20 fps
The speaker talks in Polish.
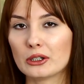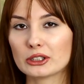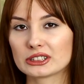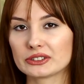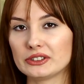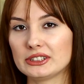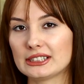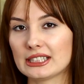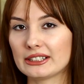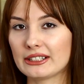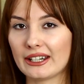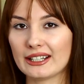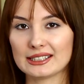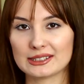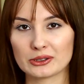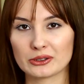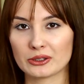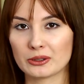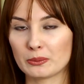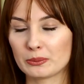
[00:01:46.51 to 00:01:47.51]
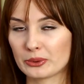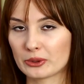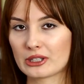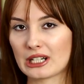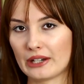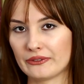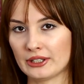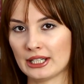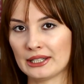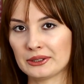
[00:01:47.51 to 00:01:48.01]
Oczywiście nie jest to
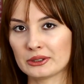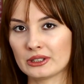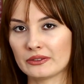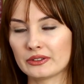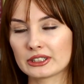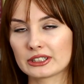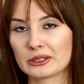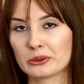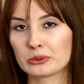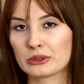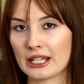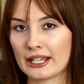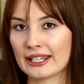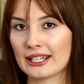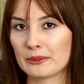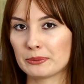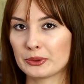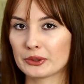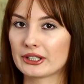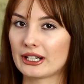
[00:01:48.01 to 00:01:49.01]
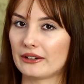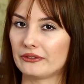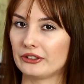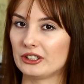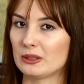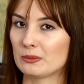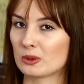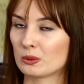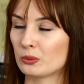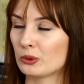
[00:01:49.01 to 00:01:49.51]
biografia, to nawet nie udaje
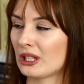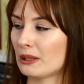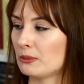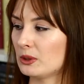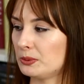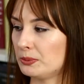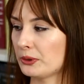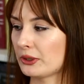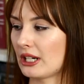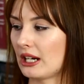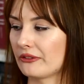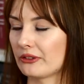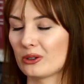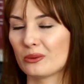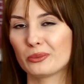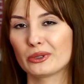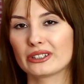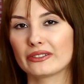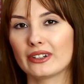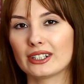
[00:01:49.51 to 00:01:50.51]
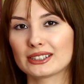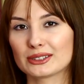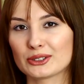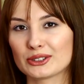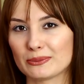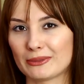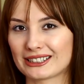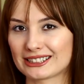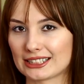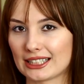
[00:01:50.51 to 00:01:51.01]
biografii, nie próbuje być biografią, ponieważ,
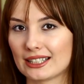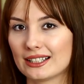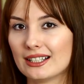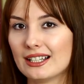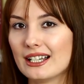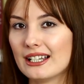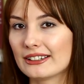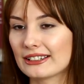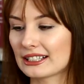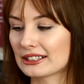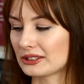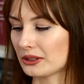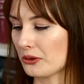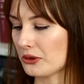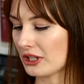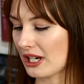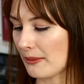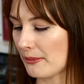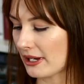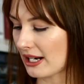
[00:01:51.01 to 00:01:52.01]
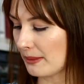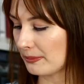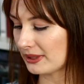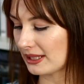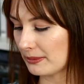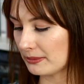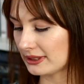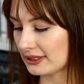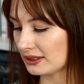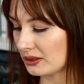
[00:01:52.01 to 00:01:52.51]
no zobaczcie, ta książka ma
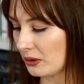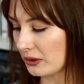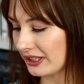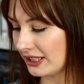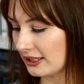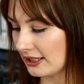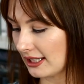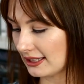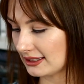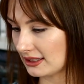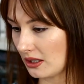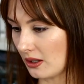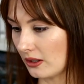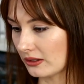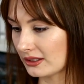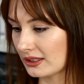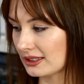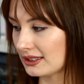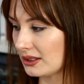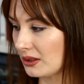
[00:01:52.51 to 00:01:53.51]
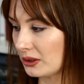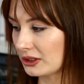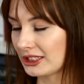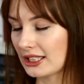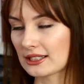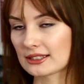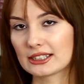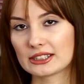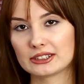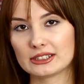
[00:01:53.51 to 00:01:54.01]
raptem 100 kilka stron,
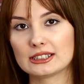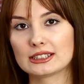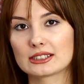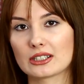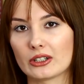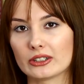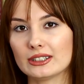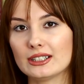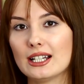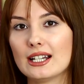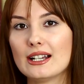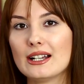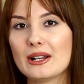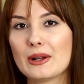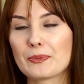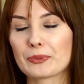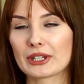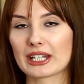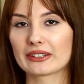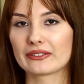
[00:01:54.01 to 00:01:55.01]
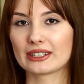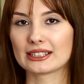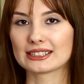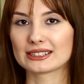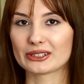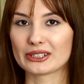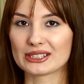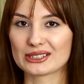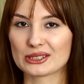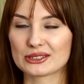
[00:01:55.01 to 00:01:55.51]
140 stron, tak
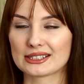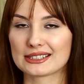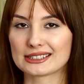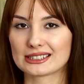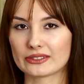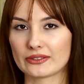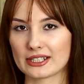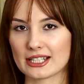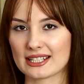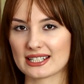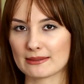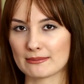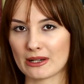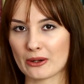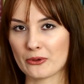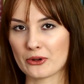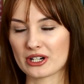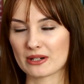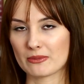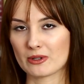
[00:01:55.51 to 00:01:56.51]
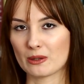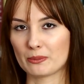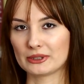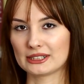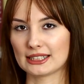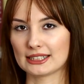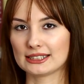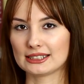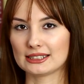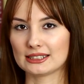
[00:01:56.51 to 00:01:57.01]
więc no, jest to zdecydowanie za mało, żeby
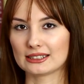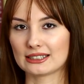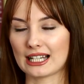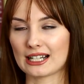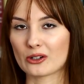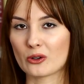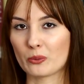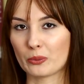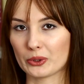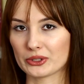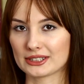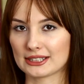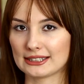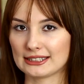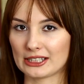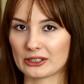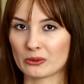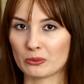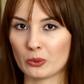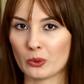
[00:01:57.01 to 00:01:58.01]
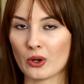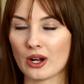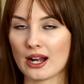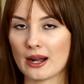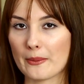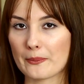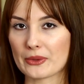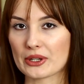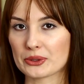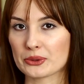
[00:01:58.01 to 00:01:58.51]
opisać taką postać, jaką
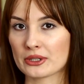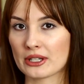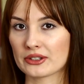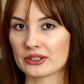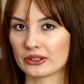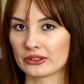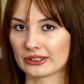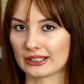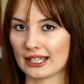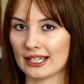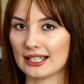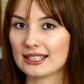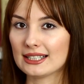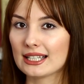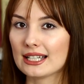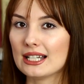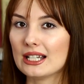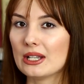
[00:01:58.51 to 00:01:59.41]
była Susan Zontek.